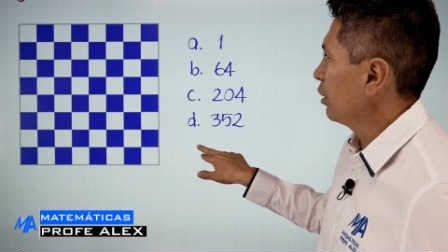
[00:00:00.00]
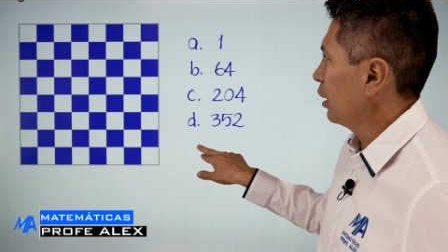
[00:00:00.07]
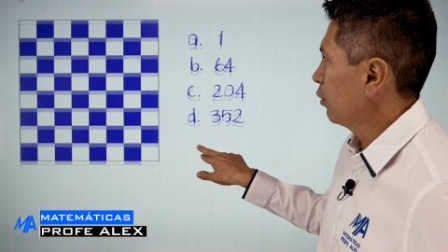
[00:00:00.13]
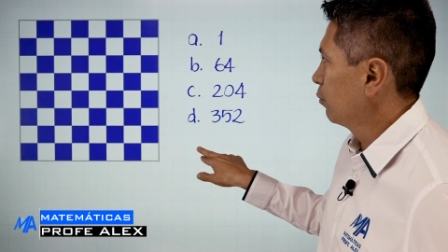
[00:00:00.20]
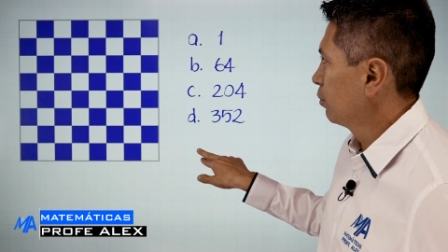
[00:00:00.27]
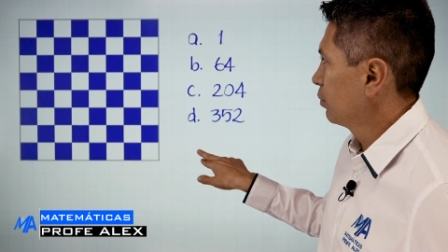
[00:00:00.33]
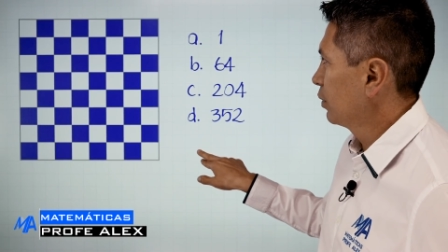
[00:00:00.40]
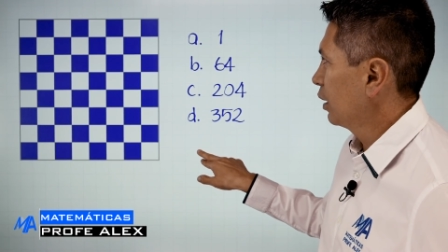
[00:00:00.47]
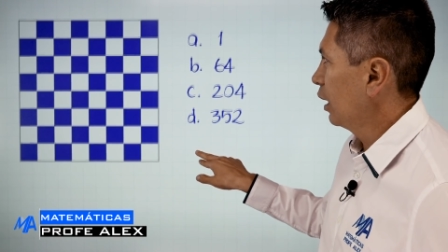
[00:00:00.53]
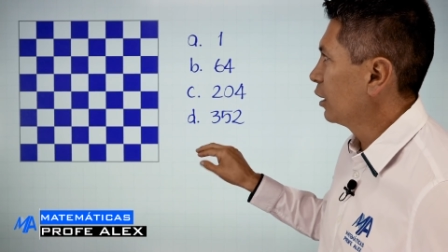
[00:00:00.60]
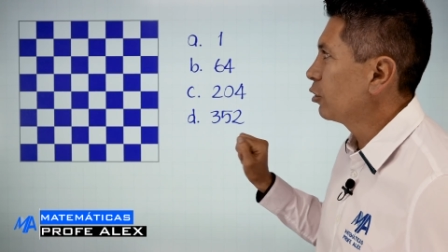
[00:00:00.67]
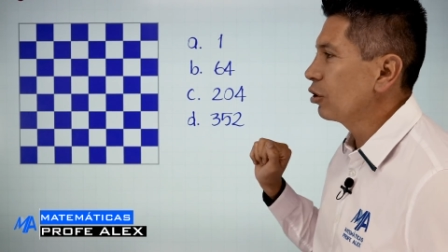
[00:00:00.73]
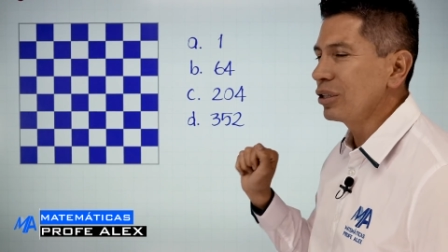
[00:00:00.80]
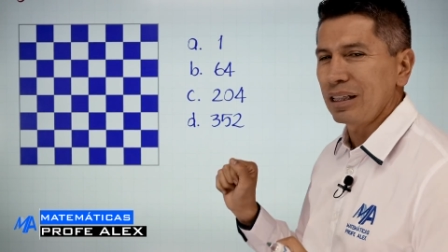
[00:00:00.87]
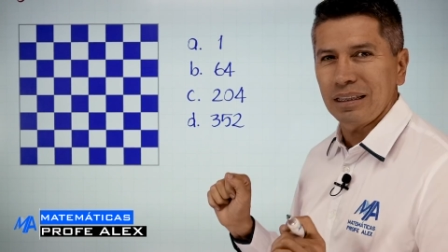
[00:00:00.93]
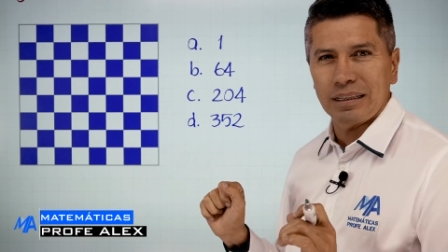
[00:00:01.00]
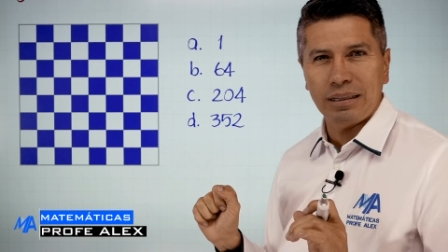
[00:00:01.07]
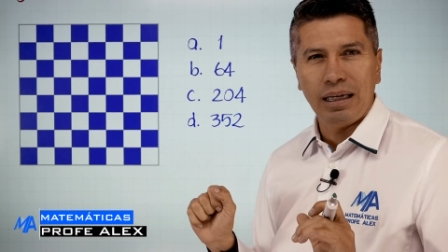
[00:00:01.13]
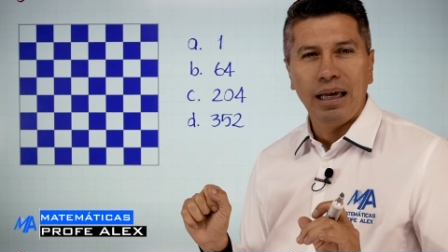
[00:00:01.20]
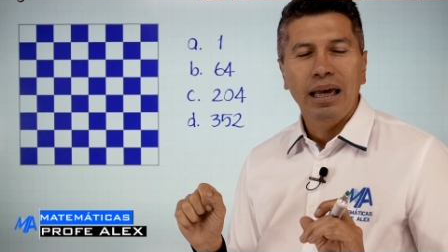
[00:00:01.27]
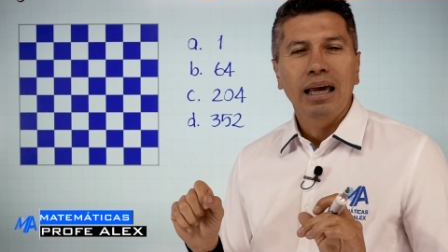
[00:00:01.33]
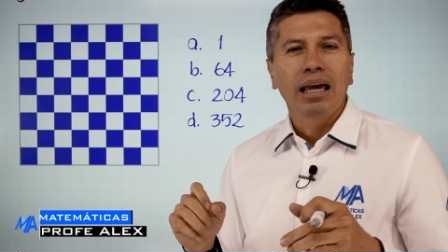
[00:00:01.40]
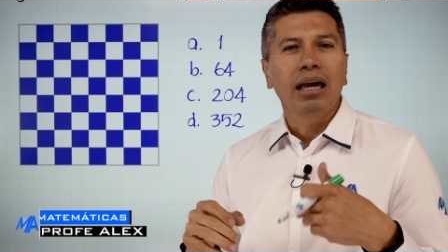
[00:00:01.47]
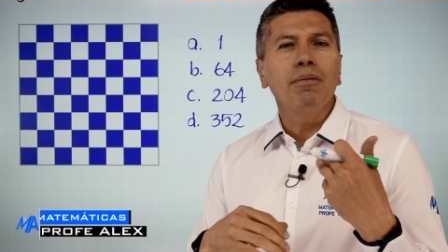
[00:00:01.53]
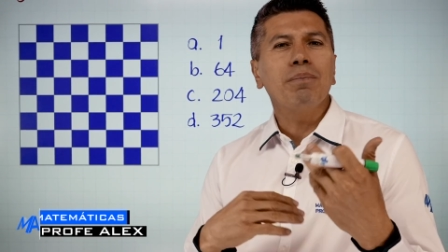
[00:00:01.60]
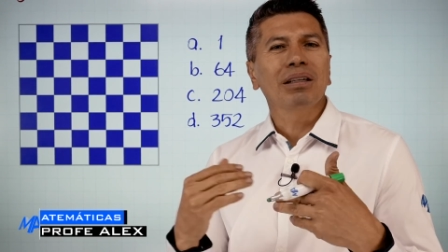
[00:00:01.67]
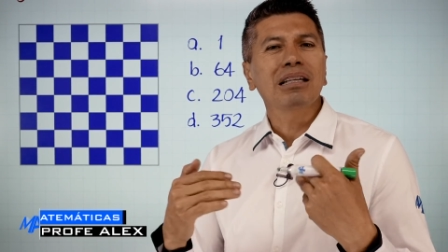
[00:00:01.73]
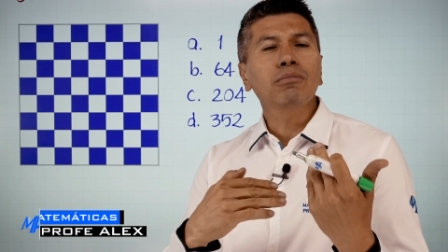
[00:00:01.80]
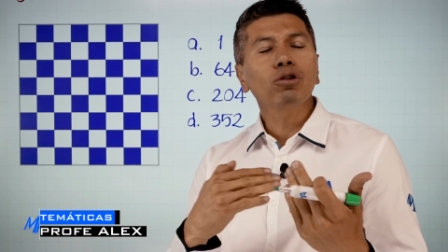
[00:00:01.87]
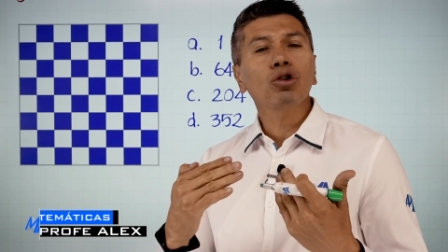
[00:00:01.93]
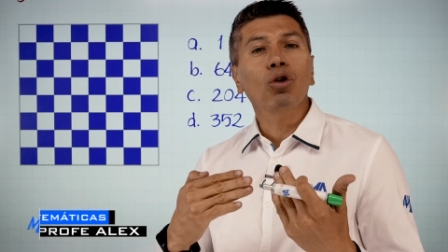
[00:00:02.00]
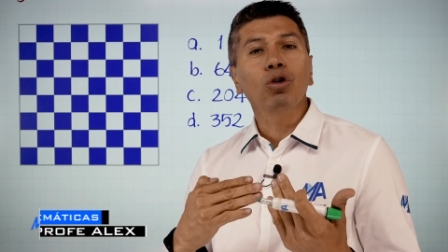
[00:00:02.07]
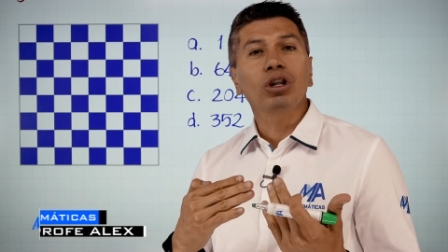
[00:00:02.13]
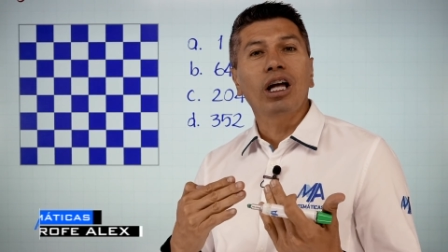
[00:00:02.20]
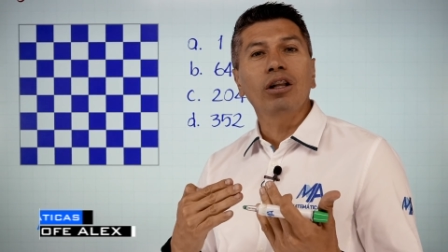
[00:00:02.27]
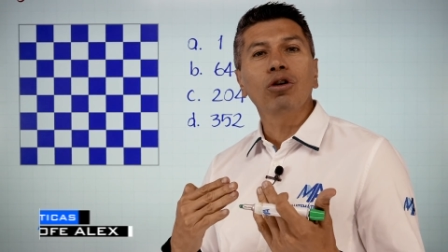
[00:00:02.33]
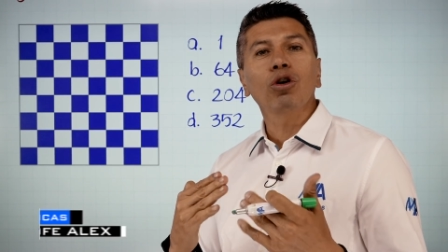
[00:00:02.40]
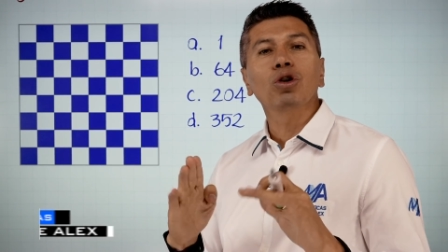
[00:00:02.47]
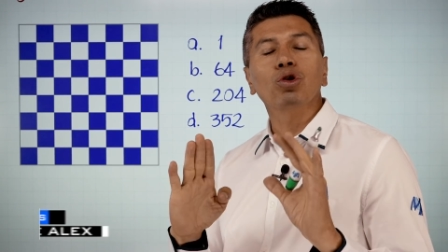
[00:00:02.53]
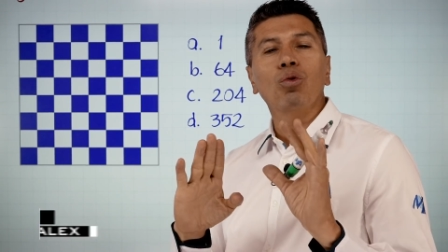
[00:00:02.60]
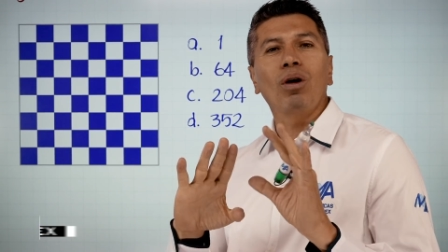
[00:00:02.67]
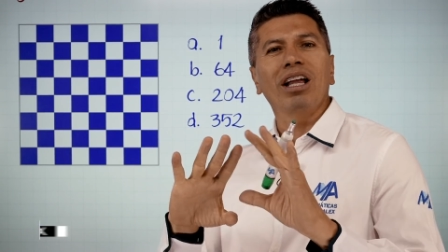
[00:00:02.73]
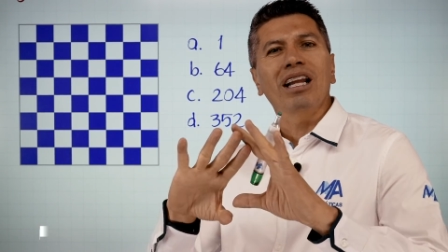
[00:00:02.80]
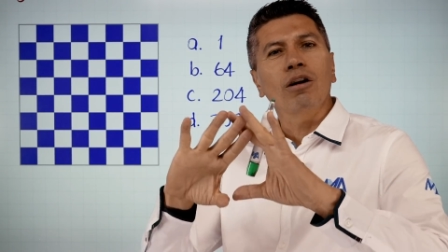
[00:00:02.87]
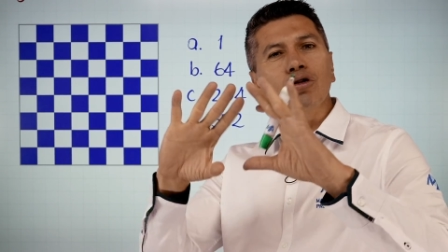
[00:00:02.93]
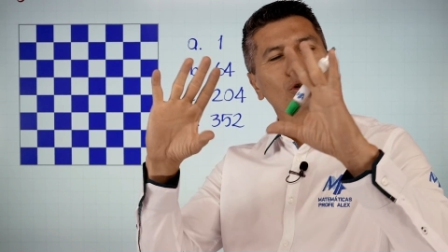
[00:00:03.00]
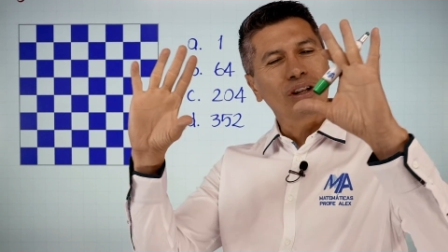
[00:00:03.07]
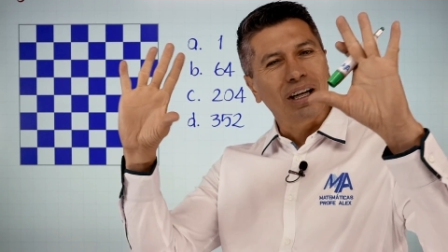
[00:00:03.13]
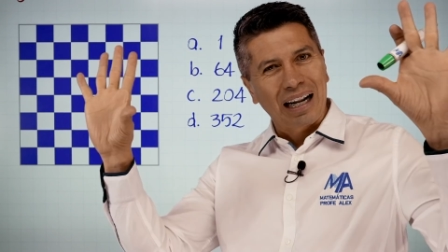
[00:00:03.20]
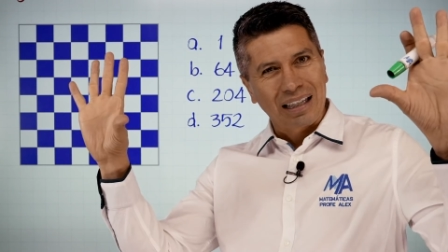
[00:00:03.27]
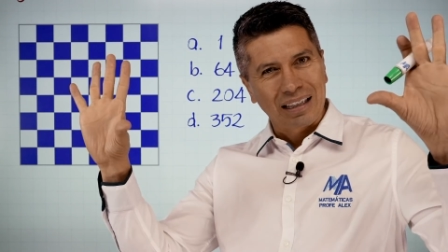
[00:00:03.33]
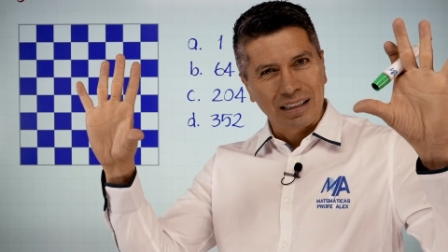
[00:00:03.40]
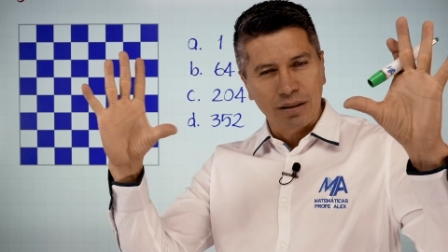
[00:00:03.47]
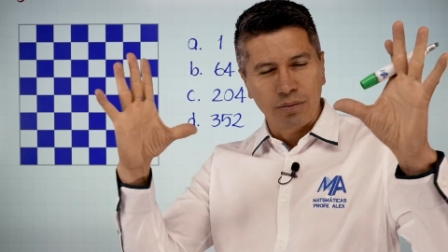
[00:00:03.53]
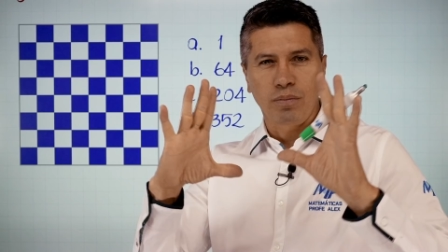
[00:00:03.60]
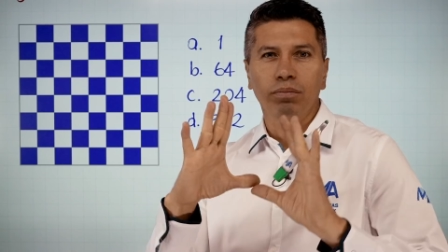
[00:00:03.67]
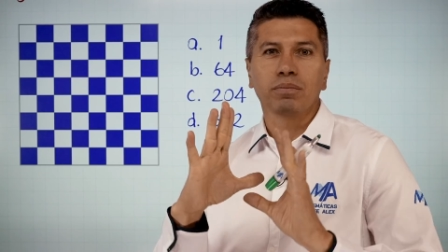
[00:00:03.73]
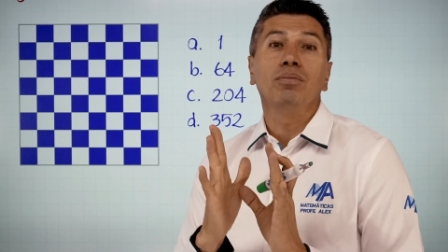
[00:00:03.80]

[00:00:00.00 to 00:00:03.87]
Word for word: video. Entonces, empezamos contando los cuadrados grandes.